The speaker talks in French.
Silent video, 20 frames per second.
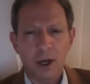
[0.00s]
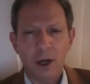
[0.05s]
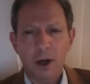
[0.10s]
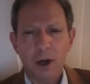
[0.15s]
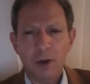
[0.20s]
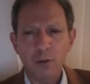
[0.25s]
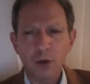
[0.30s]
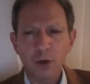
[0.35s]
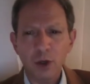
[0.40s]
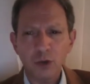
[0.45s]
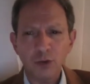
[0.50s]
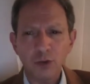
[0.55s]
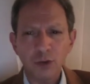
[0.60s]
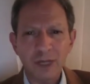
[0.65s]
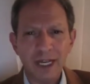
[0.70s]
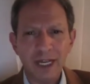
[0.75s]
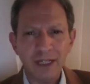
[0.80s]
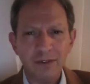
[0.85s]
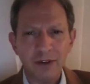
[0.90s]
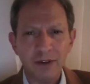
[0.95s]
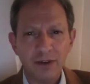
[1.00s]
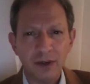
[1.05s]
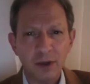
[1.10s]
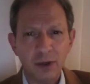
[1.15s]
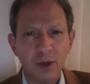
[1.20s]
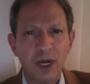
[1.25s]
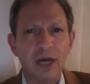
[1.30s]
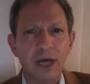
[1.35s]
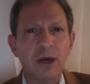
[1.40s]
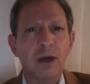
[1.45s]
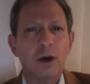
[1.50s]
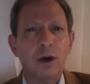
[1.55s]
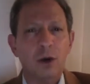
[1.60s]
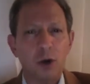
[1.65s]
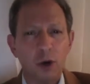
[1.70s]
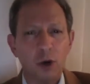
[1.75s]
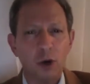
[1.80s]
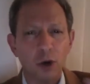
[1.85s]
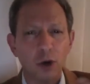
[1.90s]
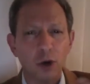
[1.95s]
un bloc duquel il va falloir
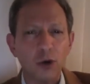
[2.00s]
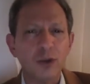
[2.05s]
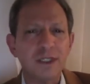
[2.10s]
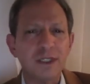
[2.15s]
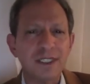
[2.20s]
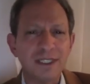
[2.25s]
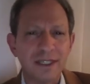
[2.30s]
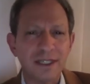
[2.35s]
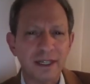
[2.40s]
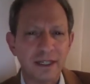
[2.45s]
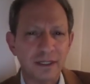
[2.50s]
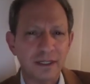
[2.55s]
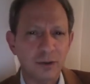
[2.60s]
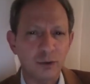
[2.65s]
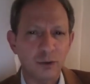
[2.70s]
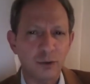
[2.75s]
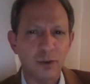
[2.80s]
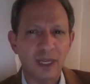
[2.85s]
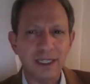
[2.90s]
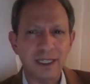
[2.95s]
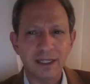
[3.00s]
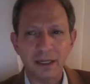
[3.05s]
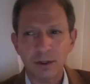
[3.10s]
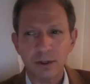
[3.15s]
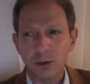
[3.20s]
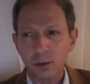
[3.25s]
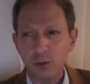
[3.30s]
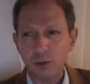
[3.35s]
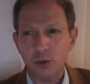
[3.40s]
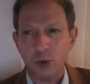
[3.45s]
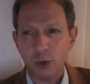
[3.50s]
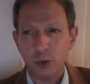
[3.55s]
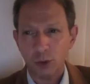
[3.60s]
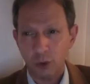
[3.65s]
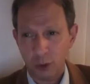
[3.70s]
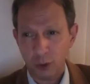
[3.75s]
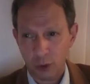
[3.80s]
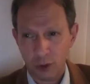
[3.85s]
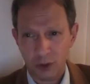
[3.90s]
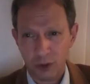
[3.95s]
retirer du matériau pour que
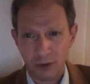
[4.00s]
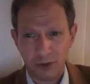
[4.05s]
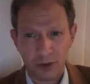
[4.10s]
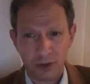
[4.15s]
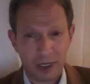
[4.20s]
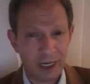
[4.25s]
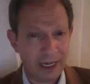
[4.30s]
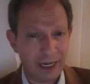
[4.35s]
l'œuvre,